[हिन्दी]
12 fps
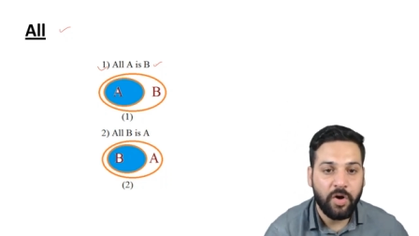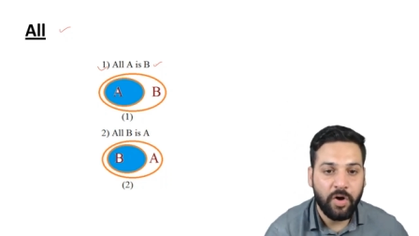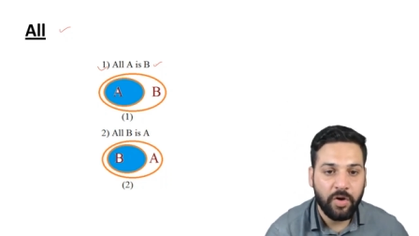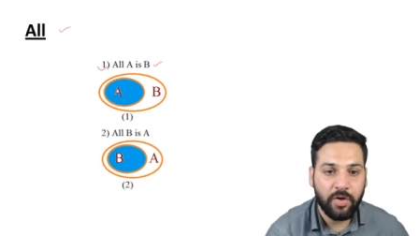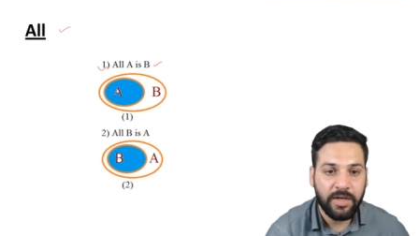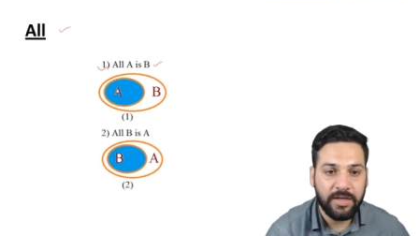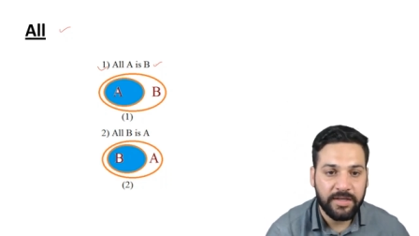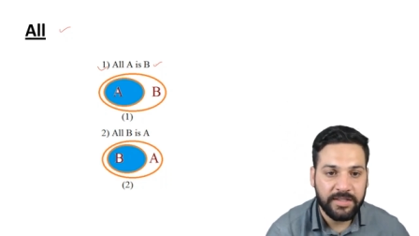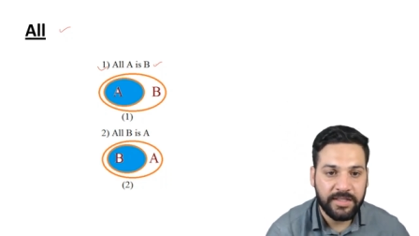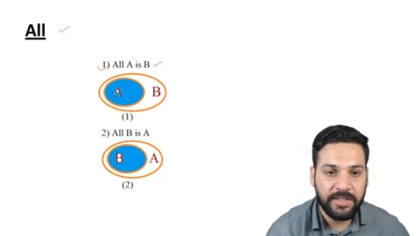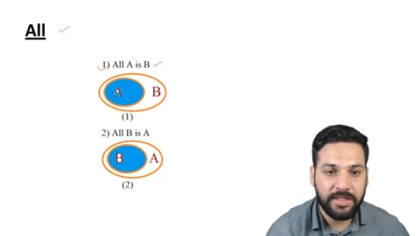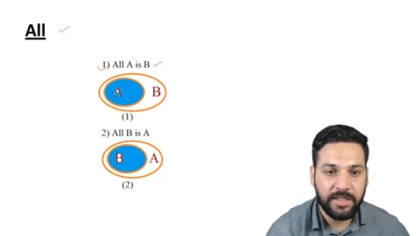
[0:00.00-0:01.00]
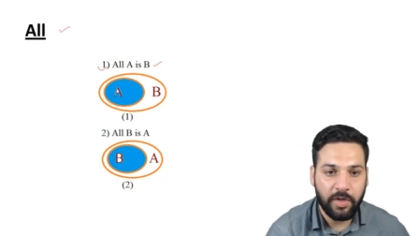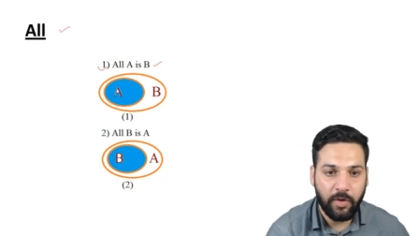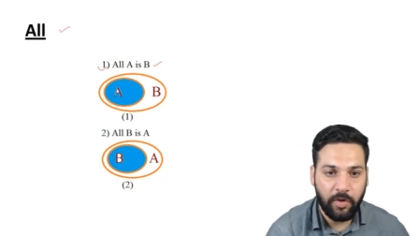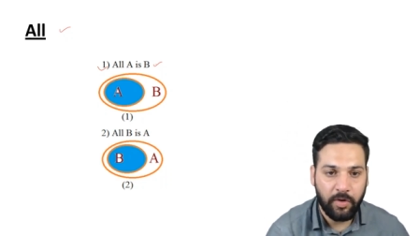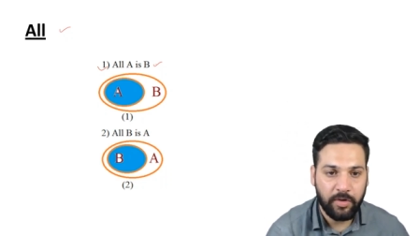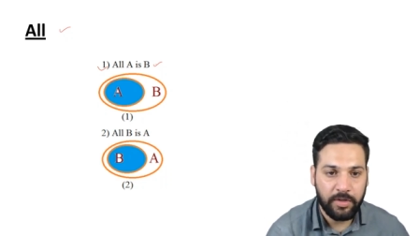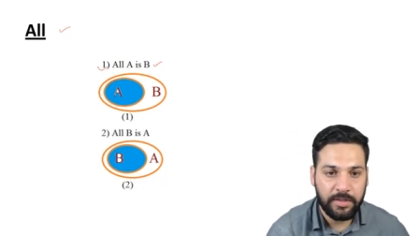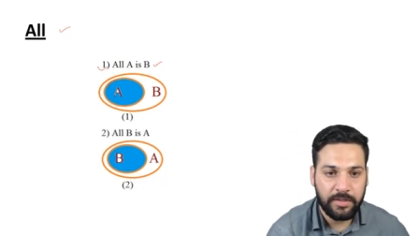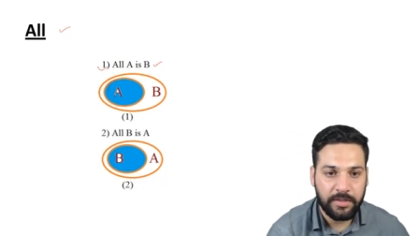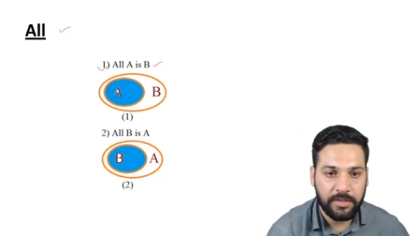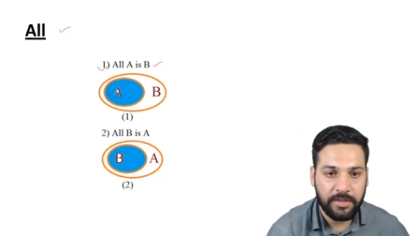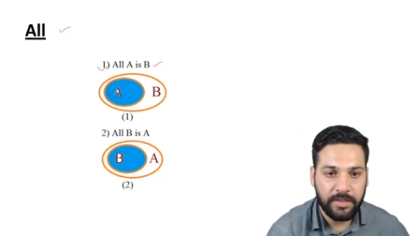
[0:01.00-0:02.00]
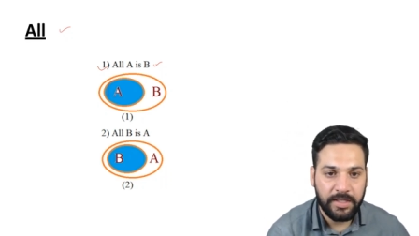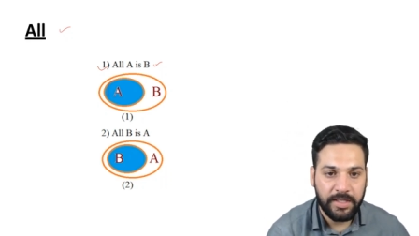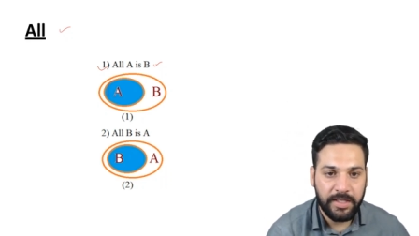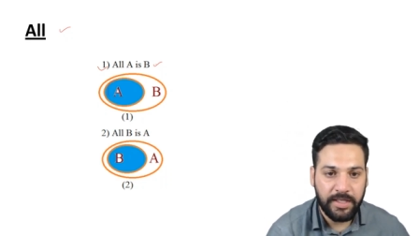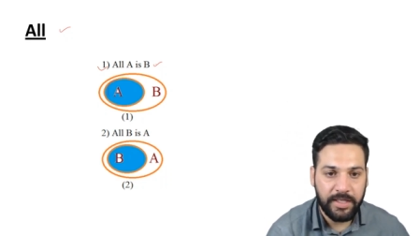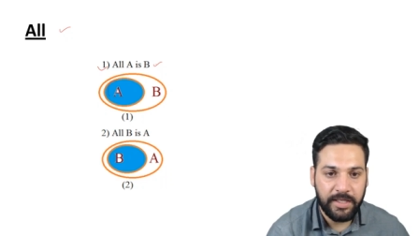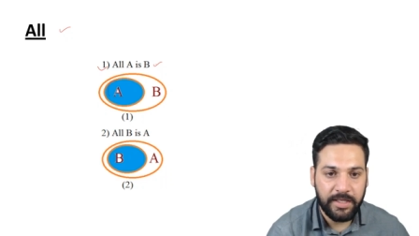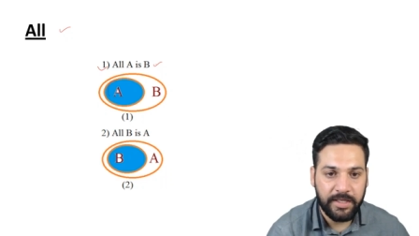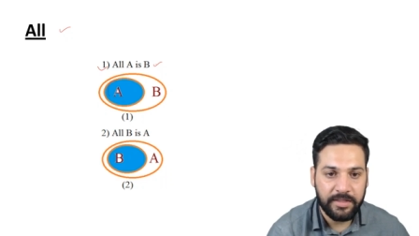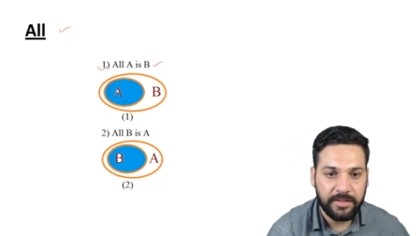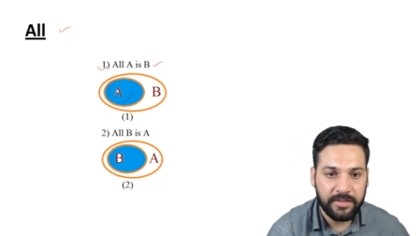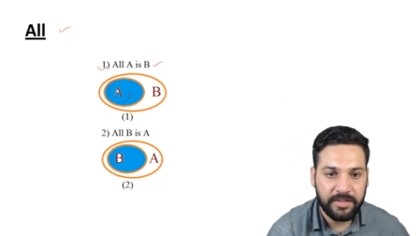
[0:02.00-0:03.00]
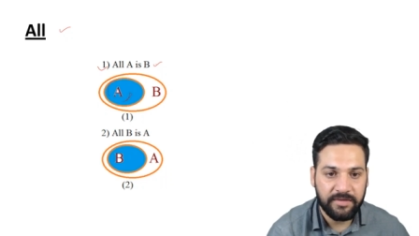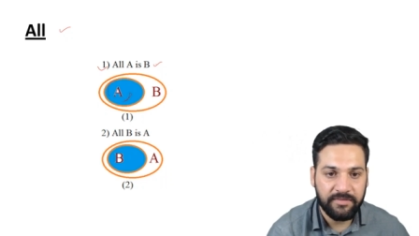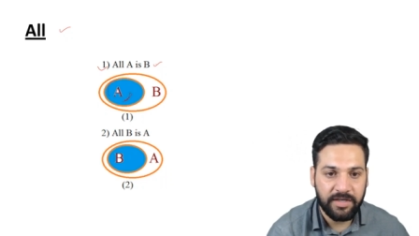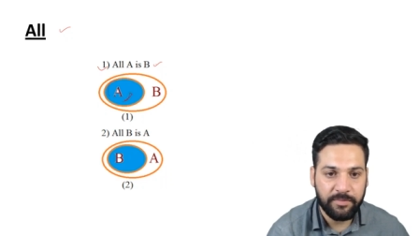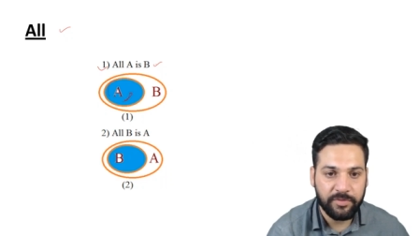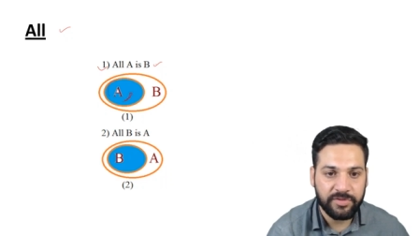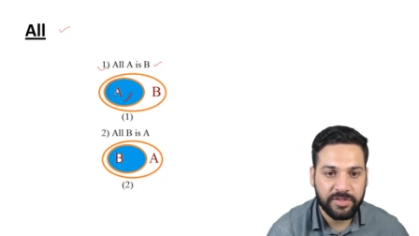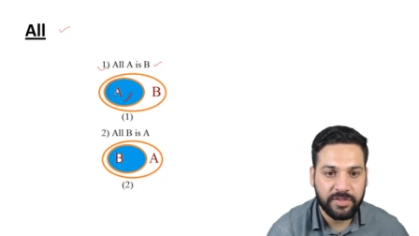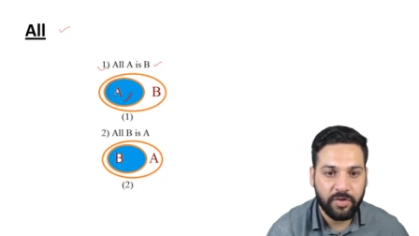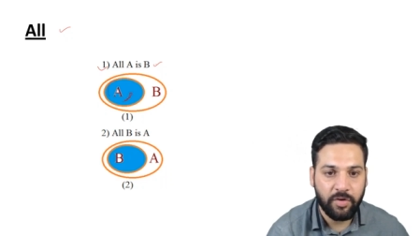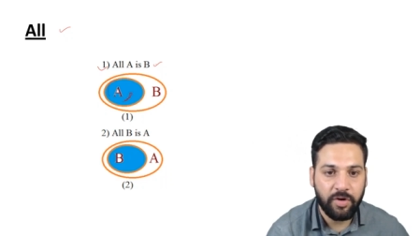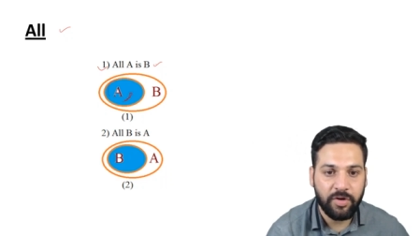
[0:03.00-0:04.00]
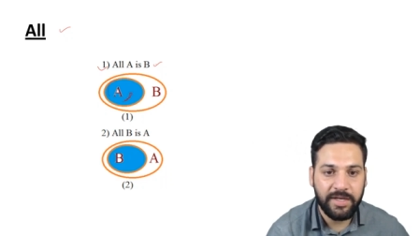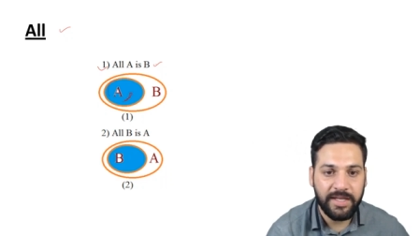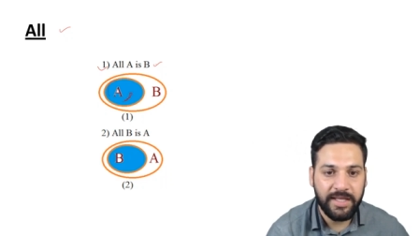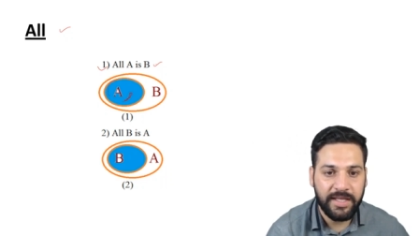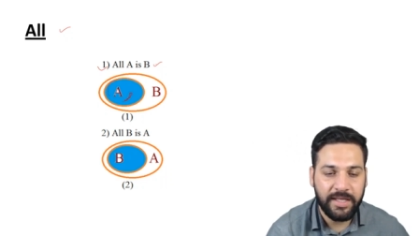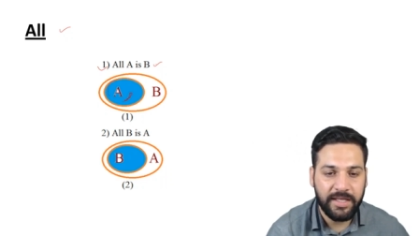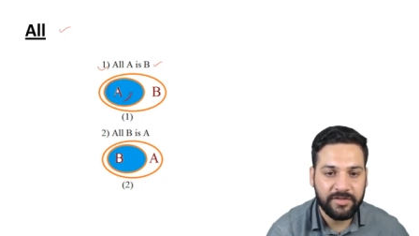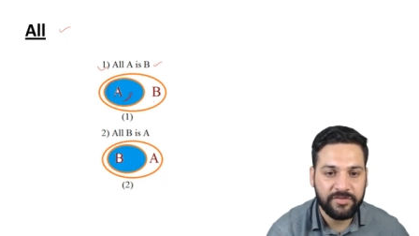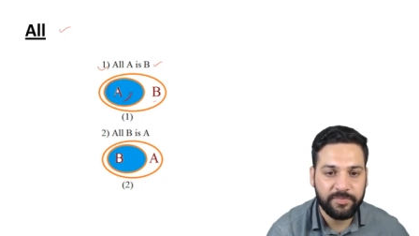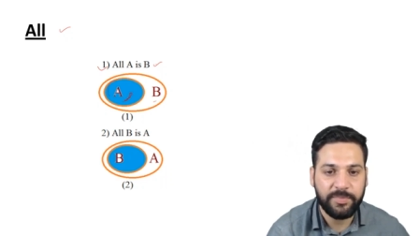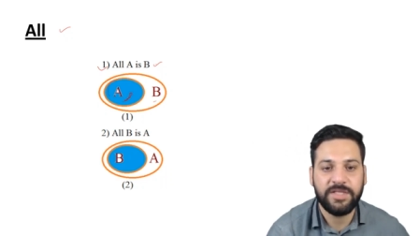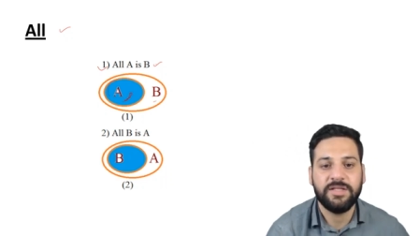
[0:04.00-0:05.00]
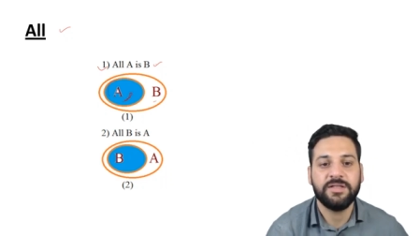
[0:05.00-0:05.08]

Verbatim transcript: ऑल ये देखिए ऑल ए ये वाला पोर्शन ऑल ए इज बी